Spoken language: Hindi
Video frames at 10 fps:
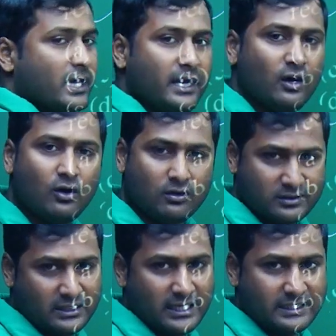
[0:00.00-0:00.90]
है
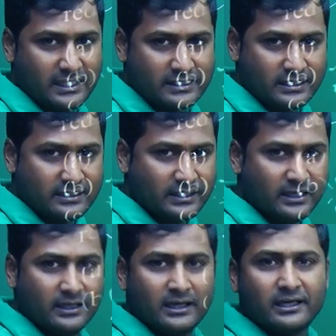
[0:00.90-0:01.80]
ऑक्सीडाइजिंग एजेंट है
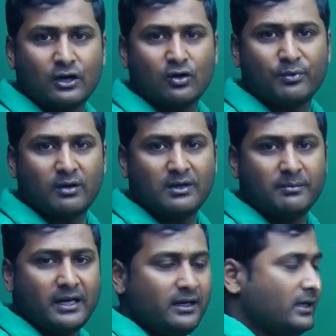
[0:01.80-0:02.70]
क्या कोई प्रॉब्लम है